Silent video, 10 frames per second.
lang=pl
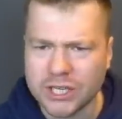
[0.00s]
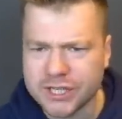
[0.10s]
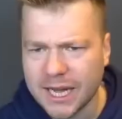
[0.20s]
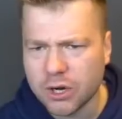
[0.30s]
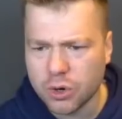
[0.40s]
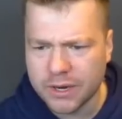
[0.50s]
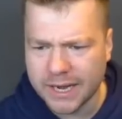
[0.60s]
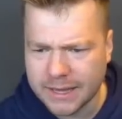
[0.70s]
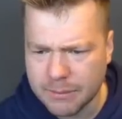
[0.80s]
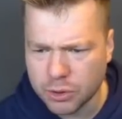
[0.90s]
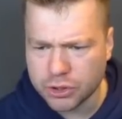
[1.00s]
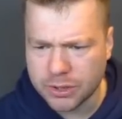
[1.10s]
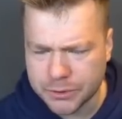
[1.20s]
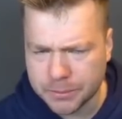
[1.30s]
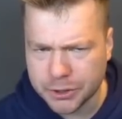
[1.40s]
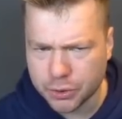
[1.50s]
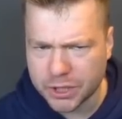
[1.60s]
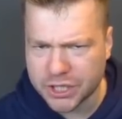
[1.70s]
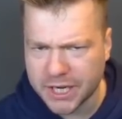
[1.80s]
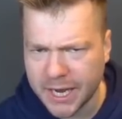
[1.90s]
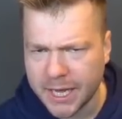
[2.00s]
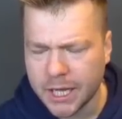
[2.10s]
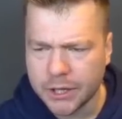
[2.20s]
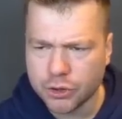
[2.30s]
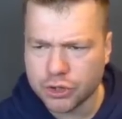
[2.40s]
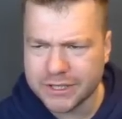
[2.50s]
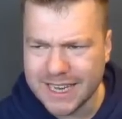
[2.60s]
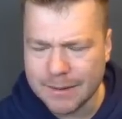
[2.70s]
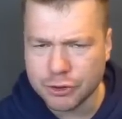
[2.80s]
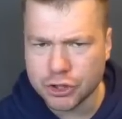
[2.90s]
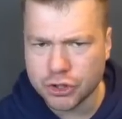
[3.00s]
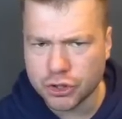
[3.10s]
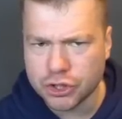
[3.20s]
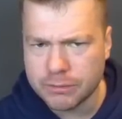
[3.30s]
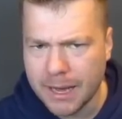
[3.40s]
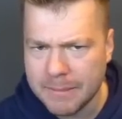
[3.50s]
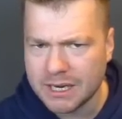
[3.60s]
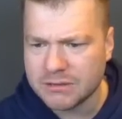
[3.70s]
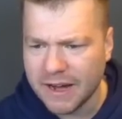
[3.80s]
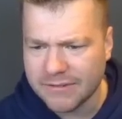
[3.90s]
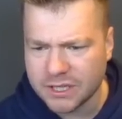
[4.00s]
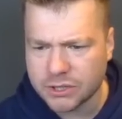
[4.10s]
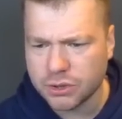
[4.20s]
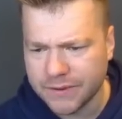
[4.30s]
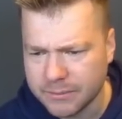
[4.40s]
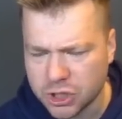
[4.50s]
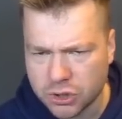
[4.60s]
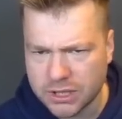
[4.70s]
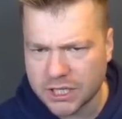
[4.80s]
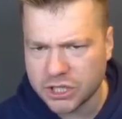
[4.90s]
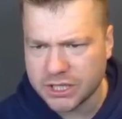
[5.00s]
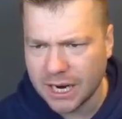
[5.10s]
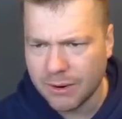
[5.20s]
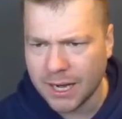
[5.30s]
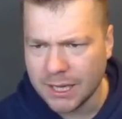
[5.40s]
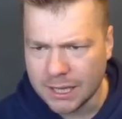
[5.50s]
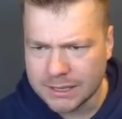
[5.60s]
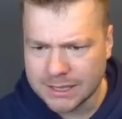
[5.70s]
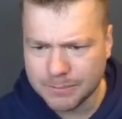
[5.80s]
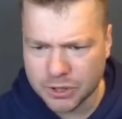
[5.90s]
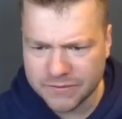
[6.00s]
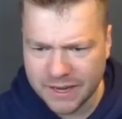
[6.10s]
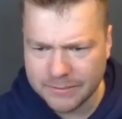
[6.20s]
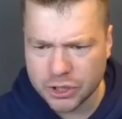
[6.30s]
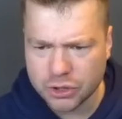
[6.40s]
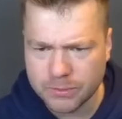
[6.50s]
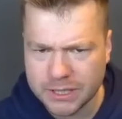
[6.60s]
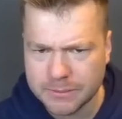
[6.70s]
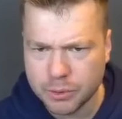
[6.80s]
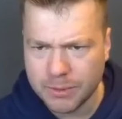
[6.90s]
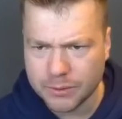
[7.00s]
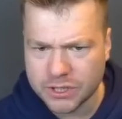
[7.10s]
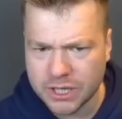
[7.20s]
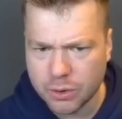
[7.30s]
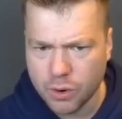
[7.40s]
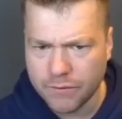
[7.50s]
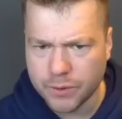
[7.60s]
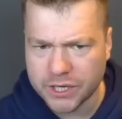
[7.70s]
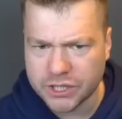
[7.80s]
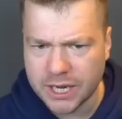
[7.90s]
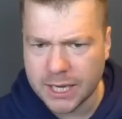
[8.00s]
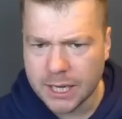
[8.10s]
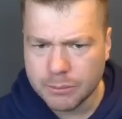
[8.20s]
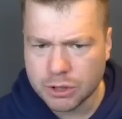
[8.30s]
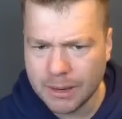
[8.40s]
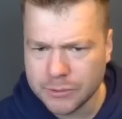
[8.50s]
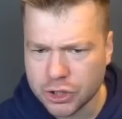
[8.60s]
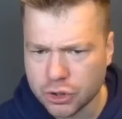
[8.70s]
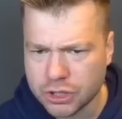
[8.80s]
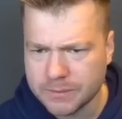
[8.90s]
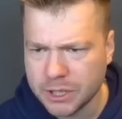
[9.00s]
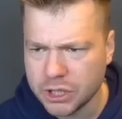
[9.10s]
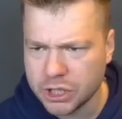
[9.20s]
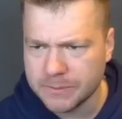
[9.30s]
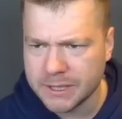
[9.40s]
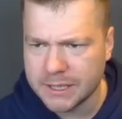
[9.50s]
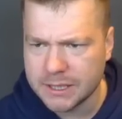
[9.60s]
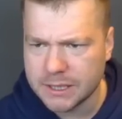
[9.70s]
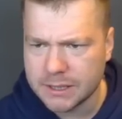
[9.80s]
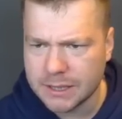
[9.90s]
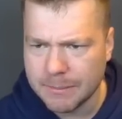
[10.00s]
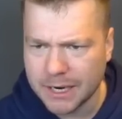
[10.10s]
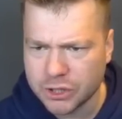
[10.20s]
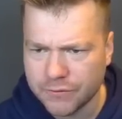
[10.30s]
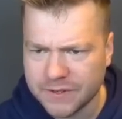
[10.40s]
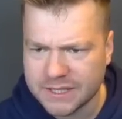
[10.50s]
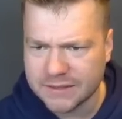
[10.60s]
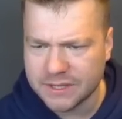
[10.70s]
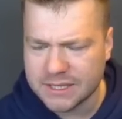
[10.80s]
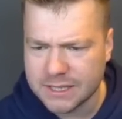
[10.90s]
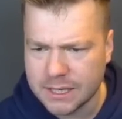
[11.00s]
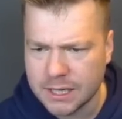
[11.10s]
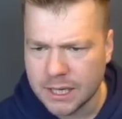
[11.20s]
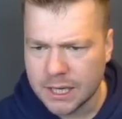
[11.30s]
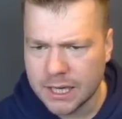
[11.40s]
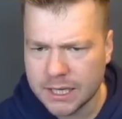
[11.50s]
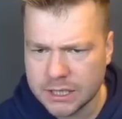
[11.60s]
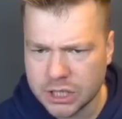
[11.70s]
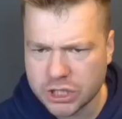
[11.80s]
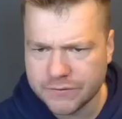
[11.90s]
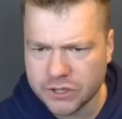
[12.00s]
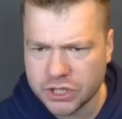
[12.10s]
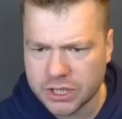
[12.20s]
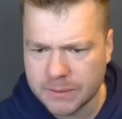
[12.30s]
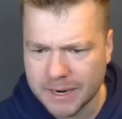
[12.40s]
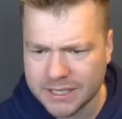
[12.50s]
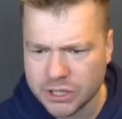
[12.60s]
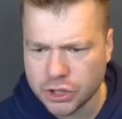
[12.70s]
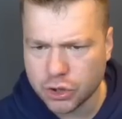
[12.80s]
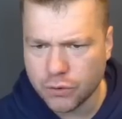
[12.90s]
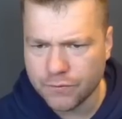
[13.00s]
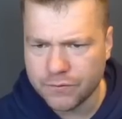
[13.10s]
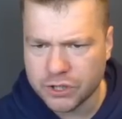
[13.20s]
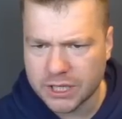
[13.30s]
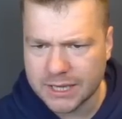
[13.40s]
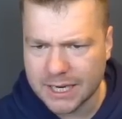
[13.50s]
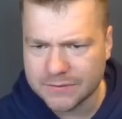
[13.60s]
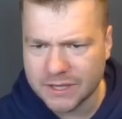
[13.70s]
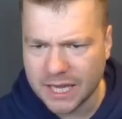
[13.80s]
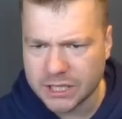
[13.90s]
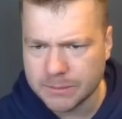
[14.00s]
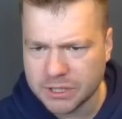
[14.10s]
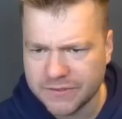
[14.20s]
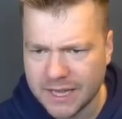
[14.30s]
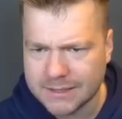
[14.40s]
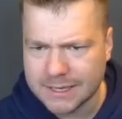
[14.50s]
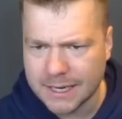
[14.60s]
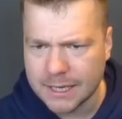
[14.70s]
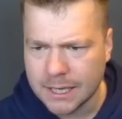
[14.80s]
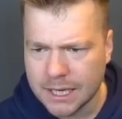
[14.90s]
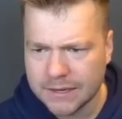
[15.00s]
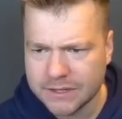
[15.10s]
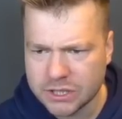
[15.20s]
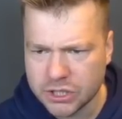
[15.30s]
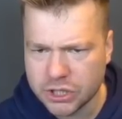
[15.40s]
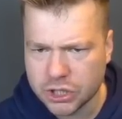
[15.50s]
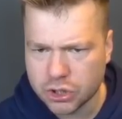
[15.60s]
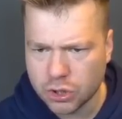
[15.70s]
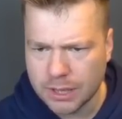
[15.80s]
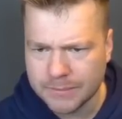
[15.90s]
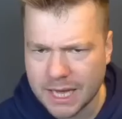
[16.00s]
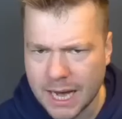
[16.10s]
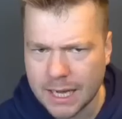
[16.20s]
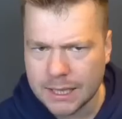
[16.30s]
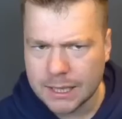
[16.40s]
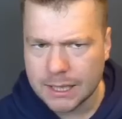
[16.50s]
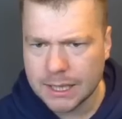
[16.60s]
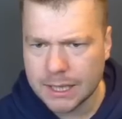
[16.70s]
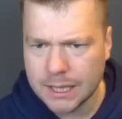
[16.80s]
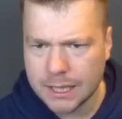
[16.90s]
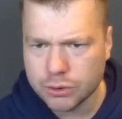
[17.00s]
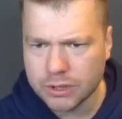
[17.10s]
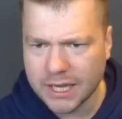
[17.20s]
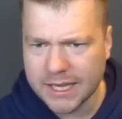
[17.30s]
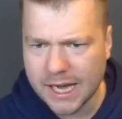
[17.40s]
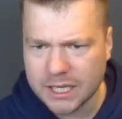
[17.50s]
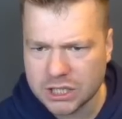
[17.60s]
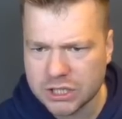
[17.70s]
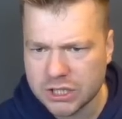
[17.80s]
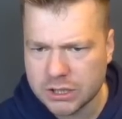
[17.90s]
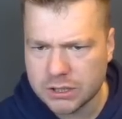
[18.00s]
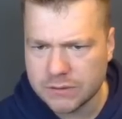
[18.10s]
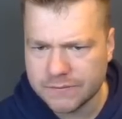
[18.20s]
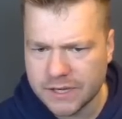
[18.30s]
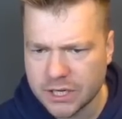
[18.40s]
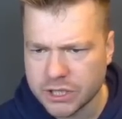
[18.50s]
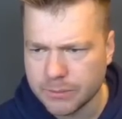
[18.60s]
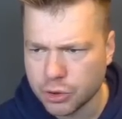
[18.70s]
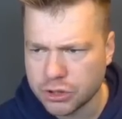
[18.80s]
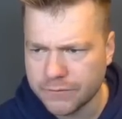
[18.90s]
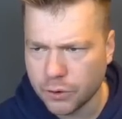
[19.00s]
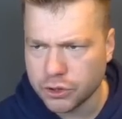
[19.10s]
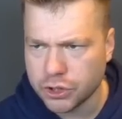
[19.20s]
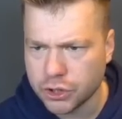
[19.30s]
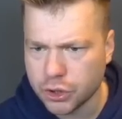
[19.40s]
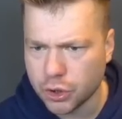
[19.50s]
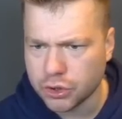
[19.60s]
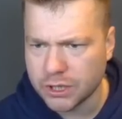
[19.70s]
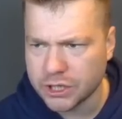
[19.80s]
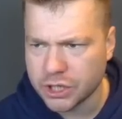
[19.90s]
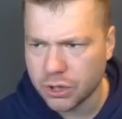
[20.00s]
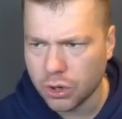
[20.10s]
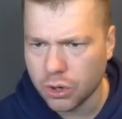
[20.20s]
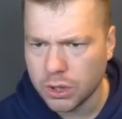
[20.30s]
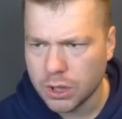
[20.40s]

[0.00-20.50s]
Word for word: tak konkretnie, bo liczyłem, że to będzie uderzenie nożycami czy coś. Trzymałem L2, więc to wiemy, że to inaczej działa. Nie spodziewałem się, że tu będzie próba uderzenia głową jeszcze. Podoba mi się to, że zmieniliśmy y, na bardziej ofensywny styl y, i rzeczywiście tych Brazylijczyków wyżej teraz wydaje się być więcej, y, więc liczę, że to nam da tutaj jakieś większe możliwości, jeśli chodzi o naszego